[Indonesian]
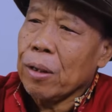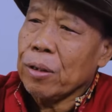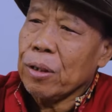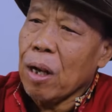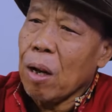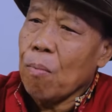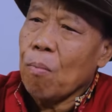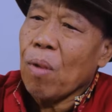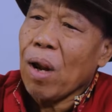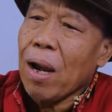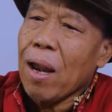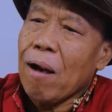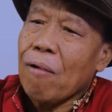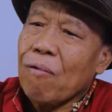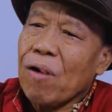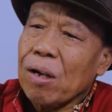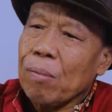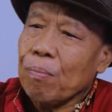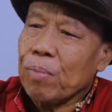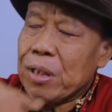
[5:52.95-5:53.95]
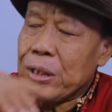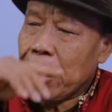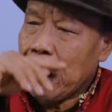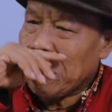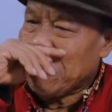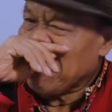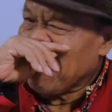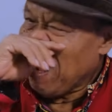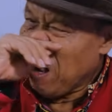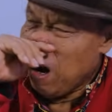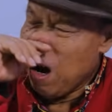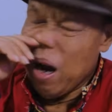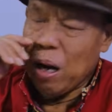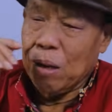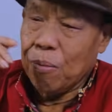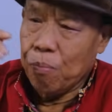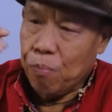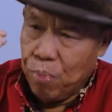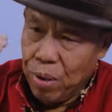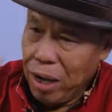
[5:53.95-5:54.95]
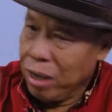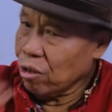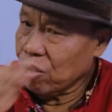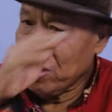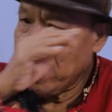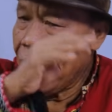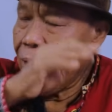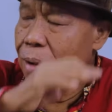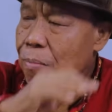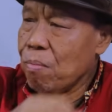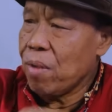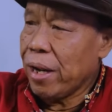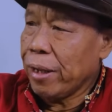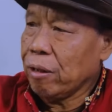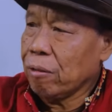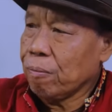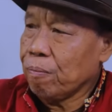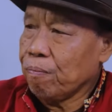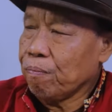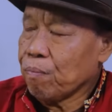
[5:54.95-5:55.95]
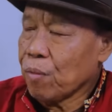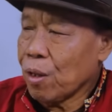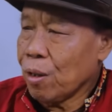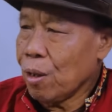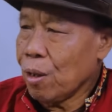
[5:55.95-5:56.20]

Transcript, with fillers: yang melawan penjajahan bangsa aman